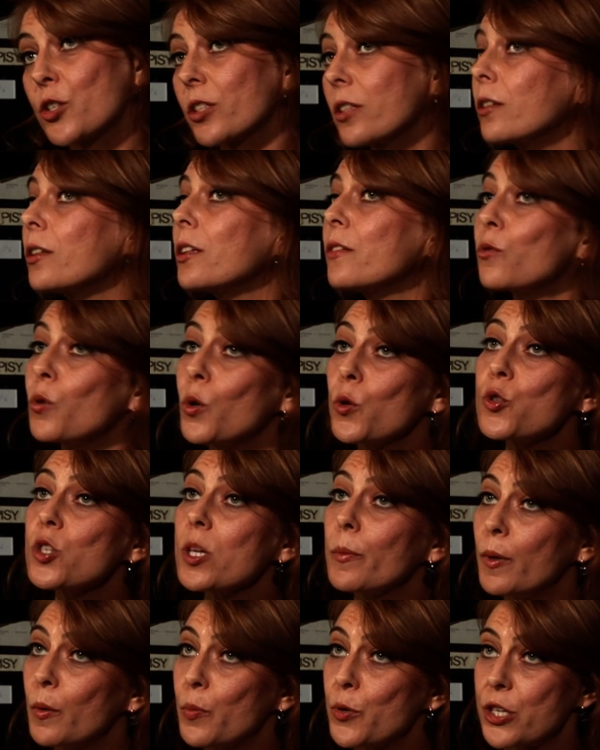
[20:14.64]
że tylko i
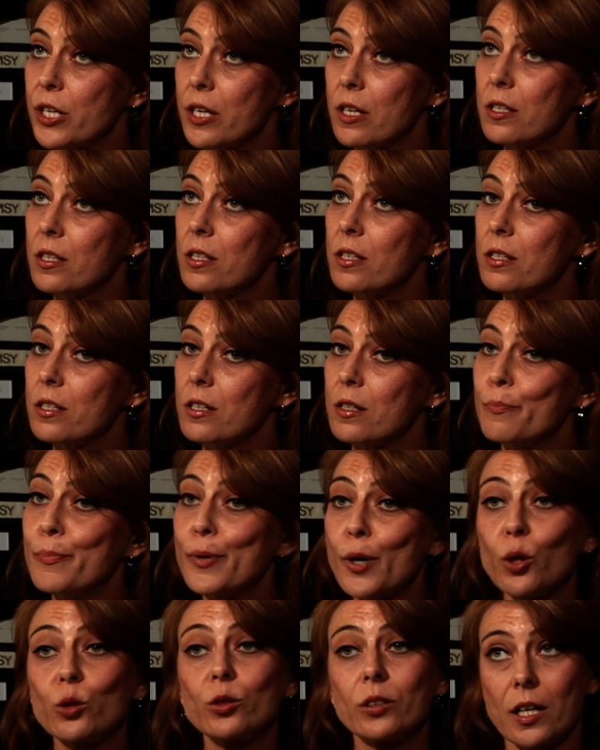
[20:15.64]
wyłącznie poprzez
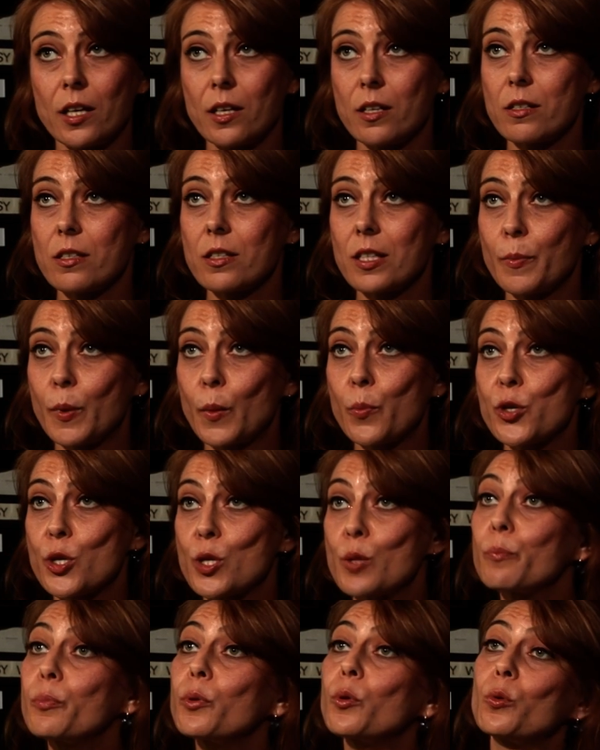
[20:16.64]
protest i
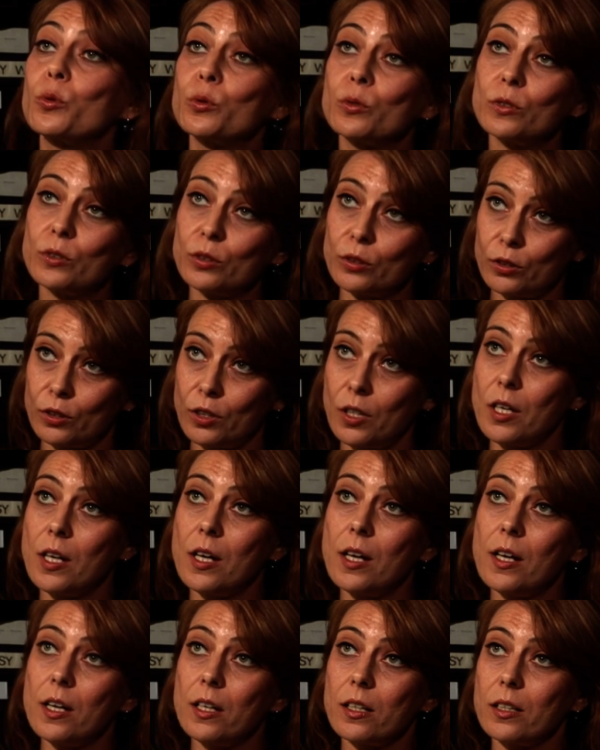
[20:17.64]
poprzez bunt
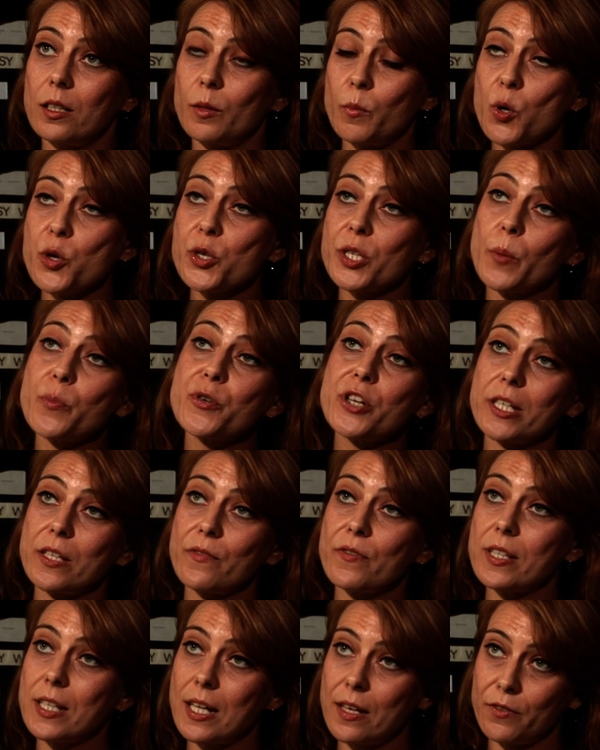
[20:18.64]
można
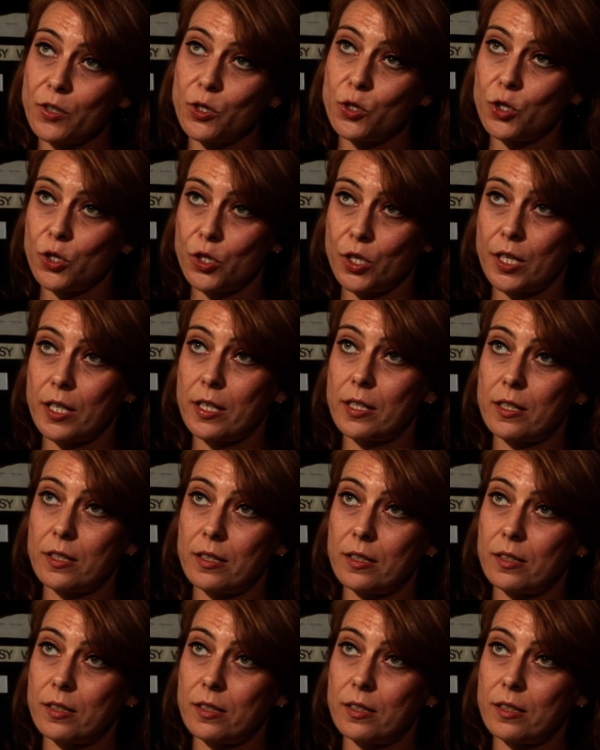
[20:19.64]
przeciwstawić się